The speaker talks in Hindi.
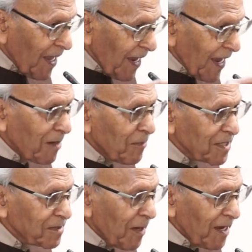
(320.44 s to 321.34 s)
एक
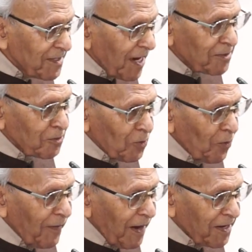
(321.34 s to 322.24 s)
मरतबा ये तो दो
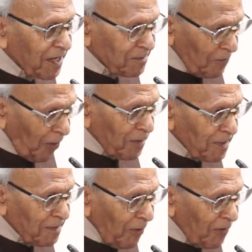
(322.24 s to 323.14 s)
वाक़ और
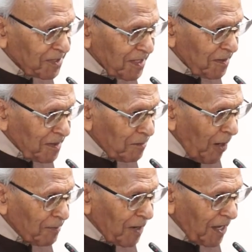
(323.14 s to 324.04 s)
भी बहुत से
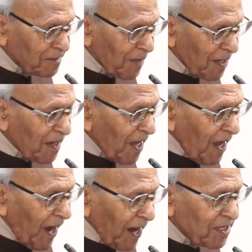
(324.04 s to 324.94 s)
मामला में
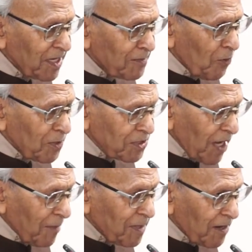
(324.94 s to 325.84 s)
अक्सर वो
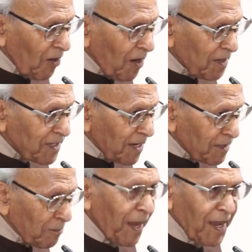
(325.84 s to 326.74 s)
इस्लामिया कॉलेज
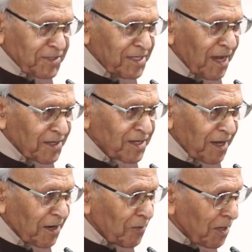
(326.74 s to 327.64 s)
के मैं इसलिए अर्ज़
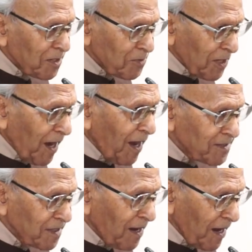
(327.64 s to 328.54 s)
कर रहा हूँ कि क्योंकि
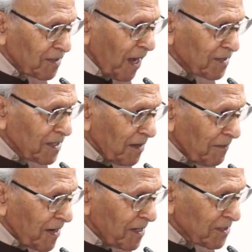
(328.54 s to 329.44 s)
आज करारदाद के
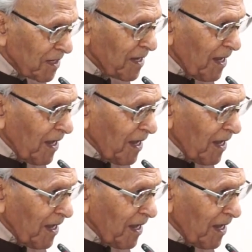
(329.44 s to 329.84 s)
हवाले से